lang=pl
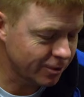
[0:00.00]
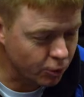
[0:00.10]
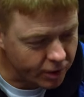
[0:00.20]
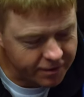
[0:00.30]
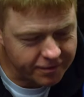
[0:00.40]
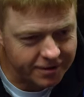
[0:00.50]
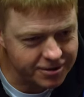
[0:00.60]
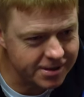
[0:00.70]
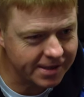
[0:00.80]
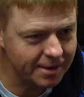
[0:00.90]
długim
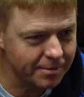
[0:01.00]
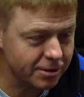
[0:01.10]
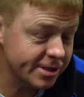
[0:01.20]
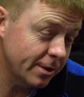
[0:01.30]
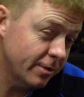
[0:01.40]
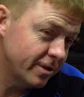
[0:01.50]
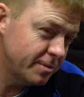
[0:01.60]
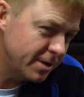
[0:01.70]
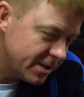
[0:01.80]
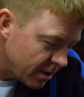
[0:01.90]
wędziskiem można
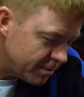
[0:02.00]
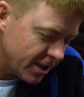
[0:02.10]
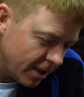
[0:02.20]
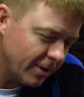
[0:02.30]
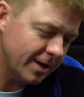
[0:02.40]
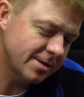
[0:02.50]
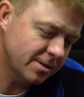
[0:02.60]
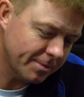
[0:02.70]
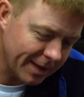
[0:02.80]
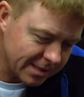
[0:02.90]
łowić blisko brzegu, ale
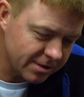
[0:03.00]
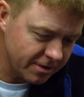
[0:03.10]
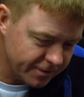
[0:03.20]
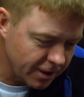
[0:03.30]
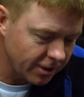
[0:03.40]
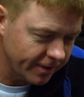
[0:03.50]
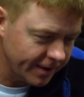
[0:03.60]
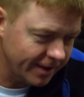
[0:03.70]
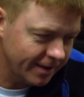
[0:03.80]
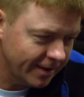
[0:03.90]
jest to bardzo
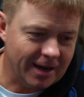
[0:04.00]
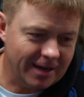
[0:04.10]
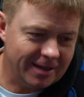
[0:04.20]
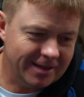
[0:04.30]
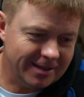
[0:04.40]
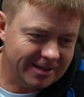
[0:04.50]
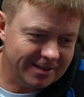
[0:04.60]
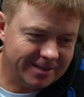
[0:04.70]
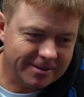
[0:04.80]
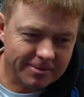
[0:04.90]
niewygodne, ale
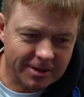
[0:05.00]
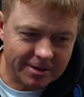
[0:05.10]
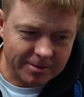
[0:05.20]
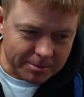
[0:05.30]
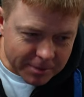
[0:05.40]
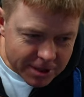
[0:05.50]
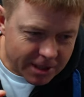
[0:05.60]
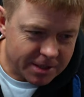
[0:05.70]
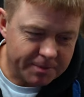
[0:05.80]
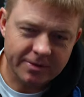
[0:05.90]

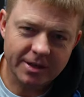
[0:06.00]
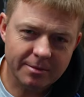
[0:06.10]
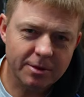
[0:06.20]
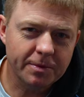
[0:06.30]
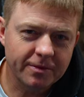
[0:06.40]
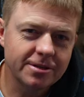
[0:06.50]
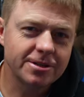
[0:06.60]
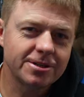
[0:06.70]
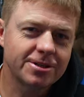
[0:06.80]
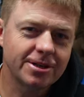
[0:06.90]
Myślę, że powinienem
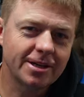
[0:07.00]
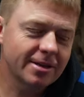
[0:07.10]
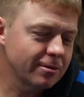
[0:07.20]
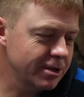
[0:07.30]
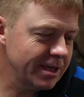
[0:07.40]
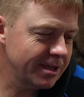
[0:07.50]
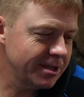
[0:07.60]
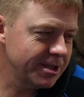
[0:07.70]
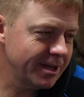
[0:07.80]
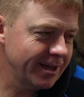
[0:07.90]
dopowiedzieć jeszcze jedną
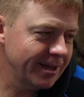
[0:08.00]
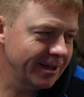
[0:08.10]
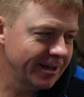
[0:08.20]
rzecz, że